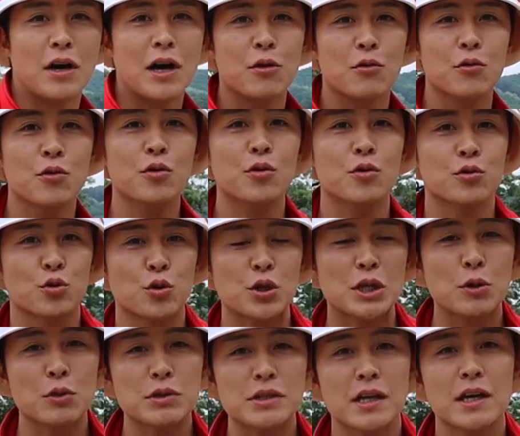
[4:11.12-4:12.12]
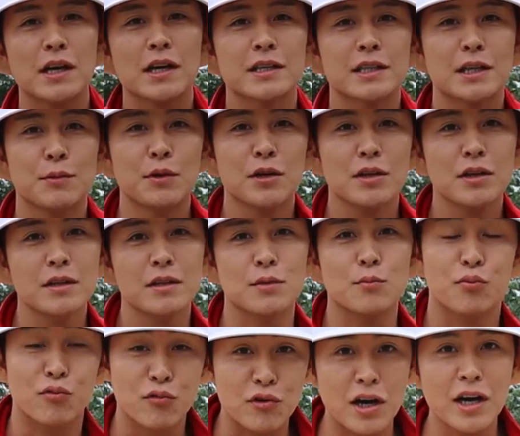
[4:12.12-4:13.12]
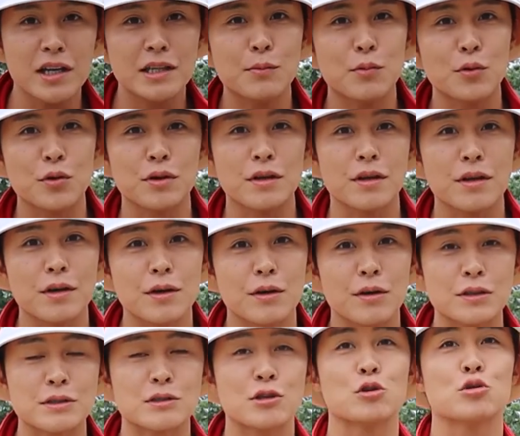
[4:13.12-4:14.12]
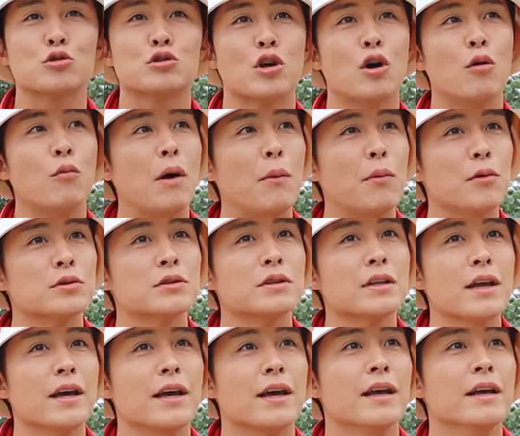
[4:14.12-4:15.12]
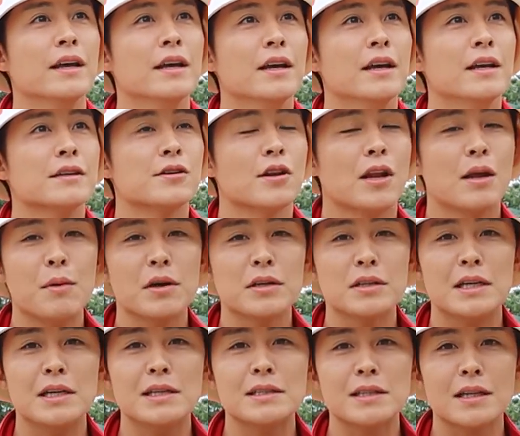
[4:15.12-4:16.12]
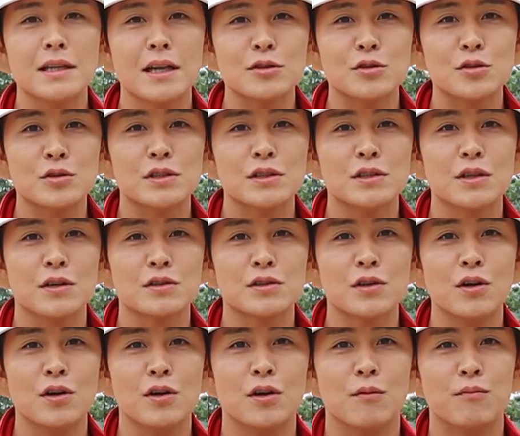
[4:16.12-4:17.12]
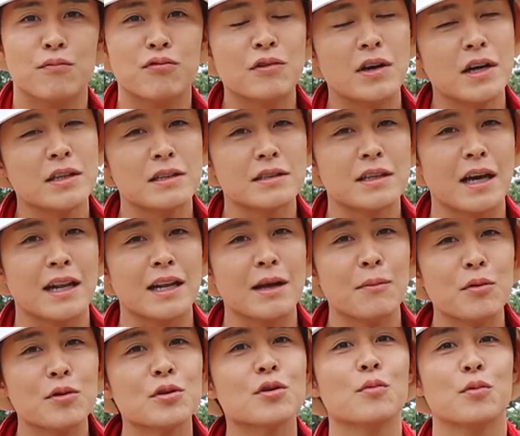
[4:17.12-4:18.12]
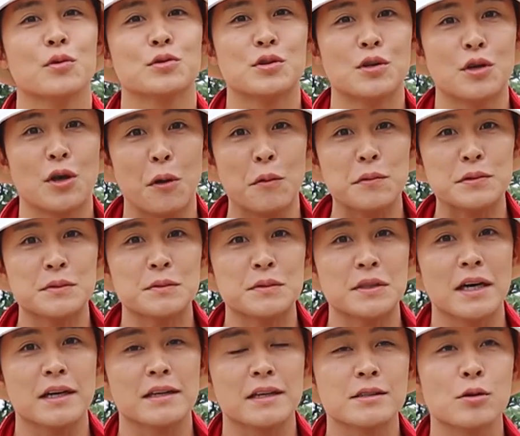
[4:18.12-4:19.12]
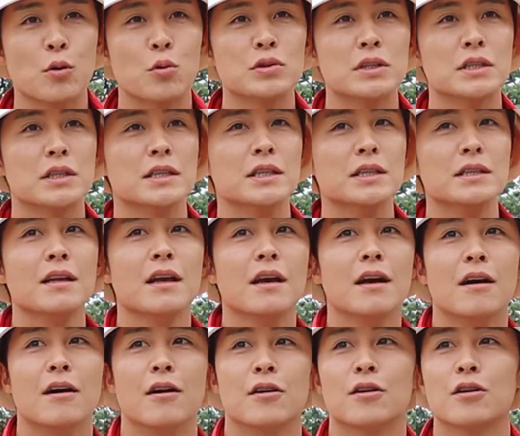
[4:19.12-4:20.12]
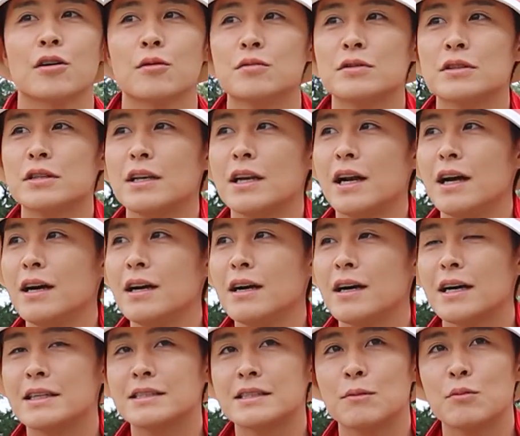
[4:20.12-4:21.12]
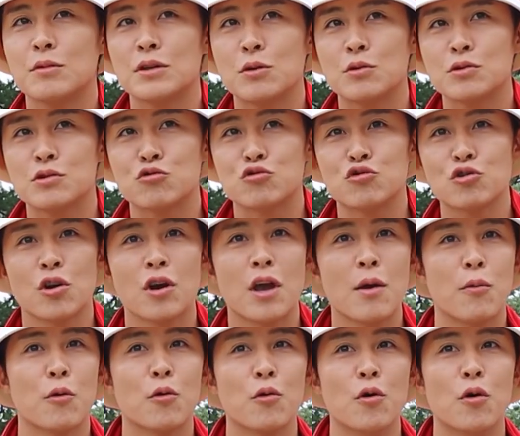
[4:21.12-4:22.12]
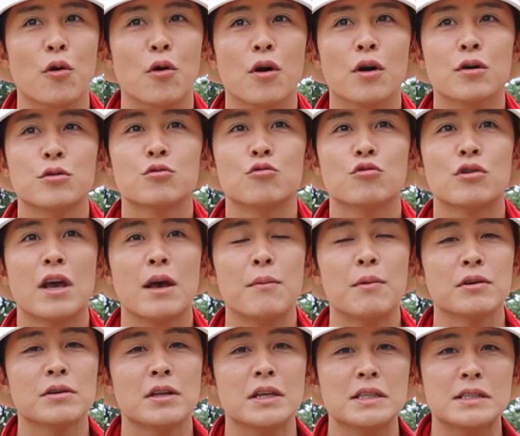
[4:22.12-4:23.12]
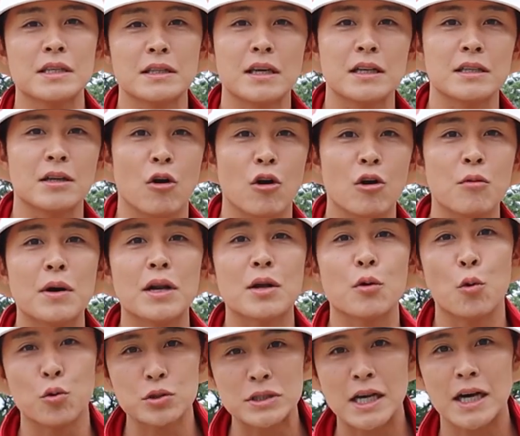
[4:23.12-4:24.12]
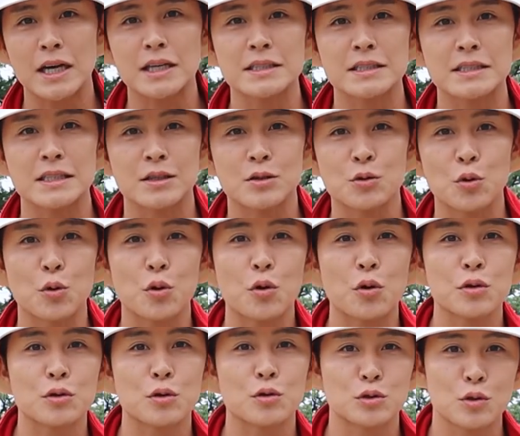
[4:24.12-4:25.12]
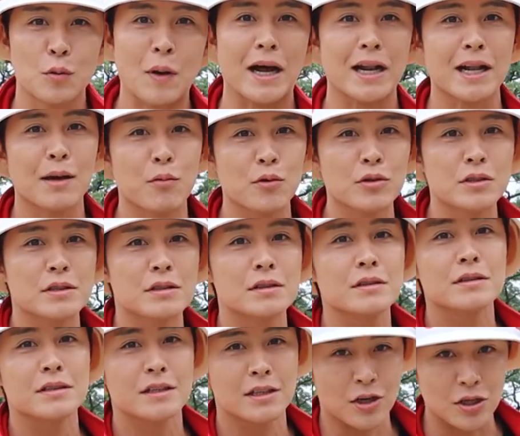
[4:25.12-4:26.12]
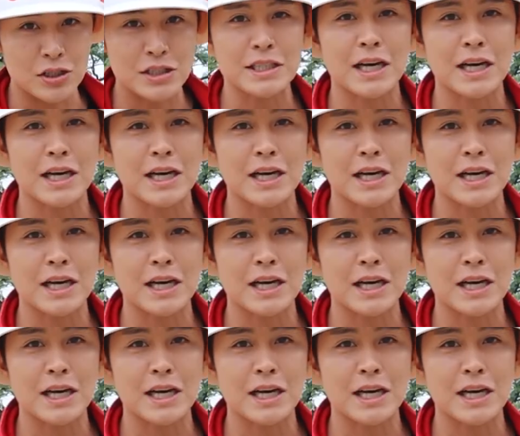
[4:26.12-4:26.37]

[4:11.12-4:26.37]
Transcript: 하고 또 이곳에 가게 되면은 북한이 보인대요 그래서 저도 처음 와보는데 저는 해병대 1사단 출신이어서 북한을 단 한 번도 본 적이 없습니다 그래서 오늘은 어, 여러분들이랑 같이 한번 이곳을 구경해보고 또 우리 해병대 2사단이 얼마나 고생하는지 또 이런 것도 좀 알아보는 그런